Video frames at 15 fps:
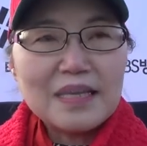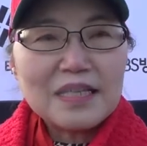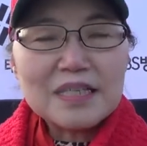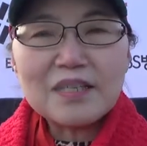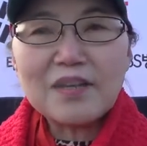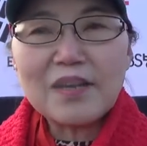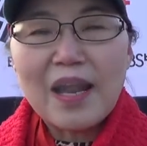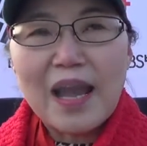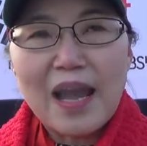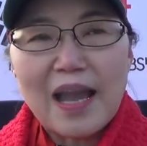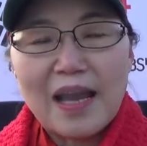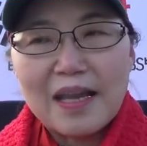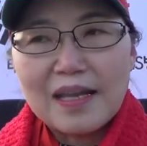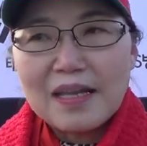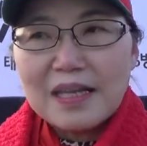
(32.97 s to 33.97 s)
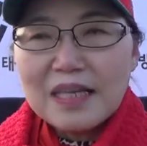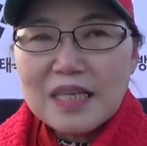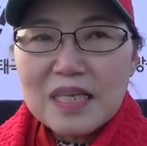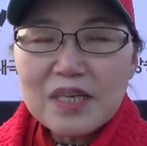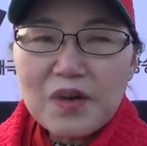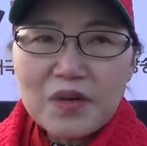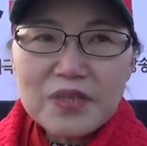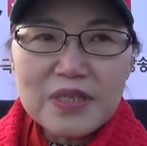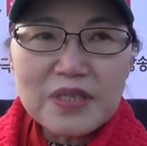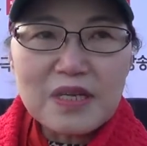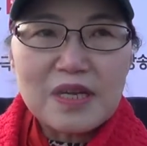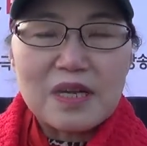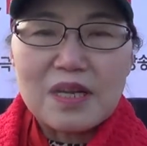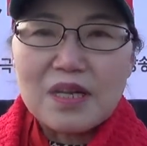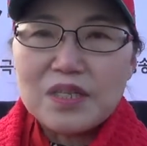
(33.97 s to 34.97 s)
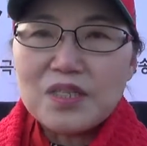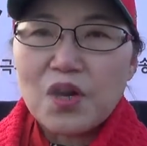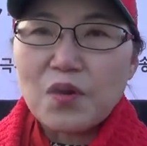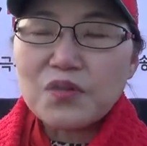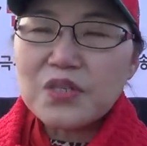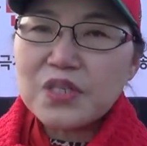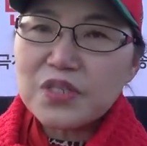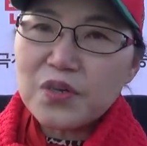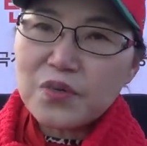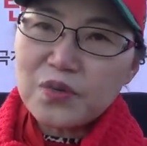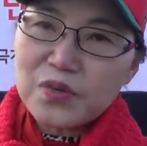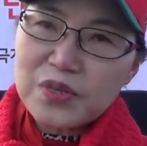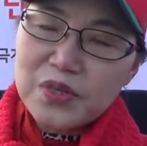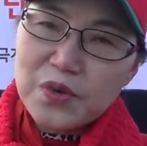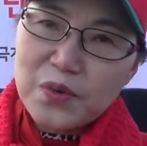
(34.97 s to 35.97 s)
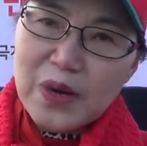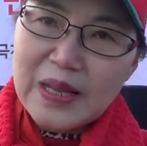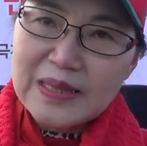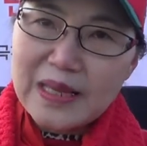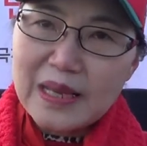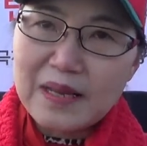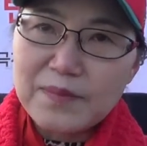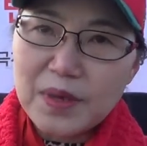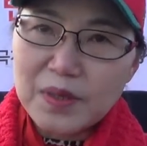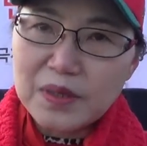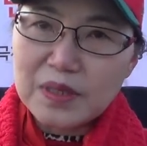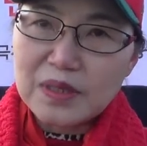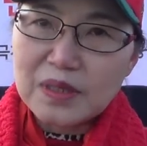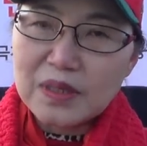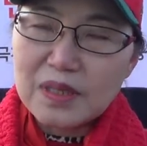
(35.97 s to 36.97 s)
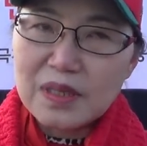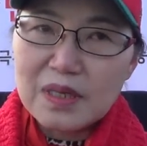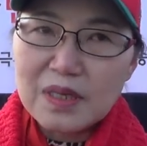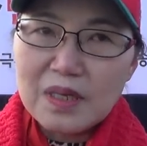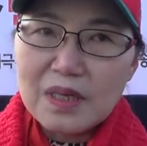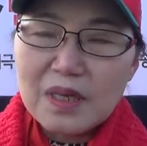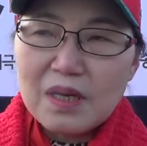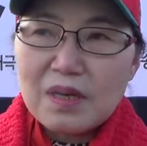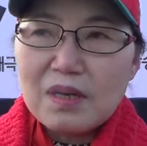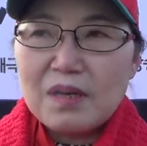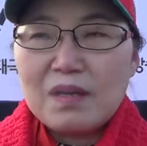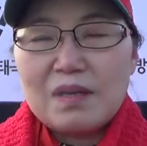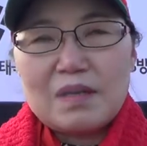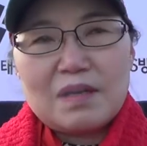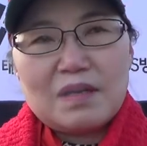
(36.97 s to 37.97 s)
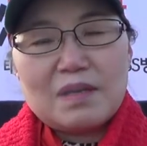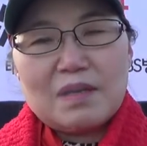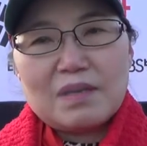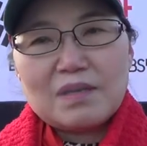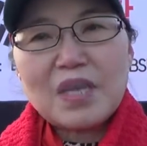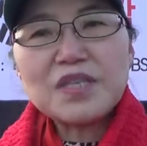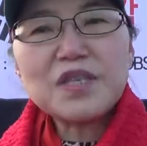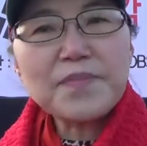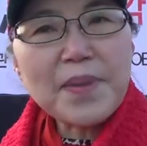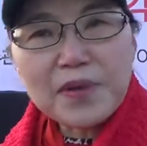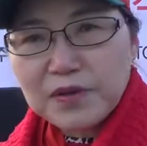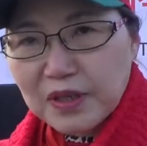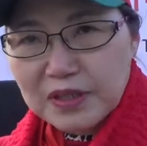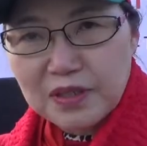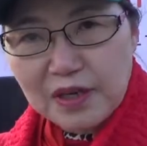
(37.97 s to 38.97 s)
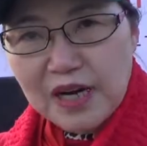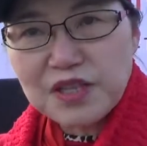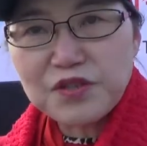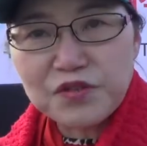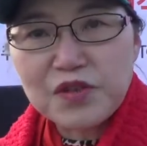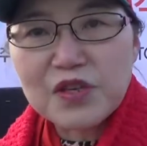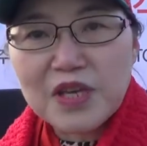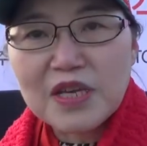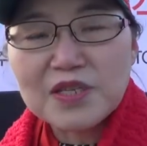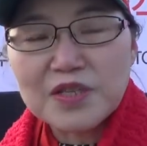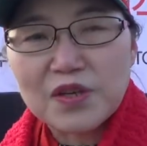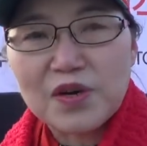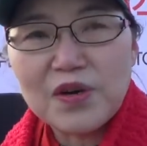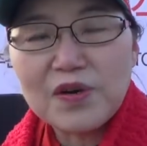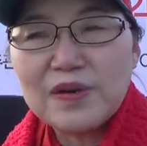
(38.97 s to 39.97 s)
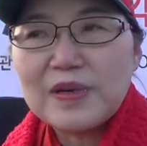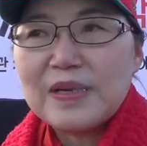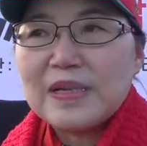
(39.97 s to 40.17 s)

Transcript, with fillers: 그러나 이것을 정치적으로 인용을 한다라면은 캐처마크가 들어갈 수도 있겠죠.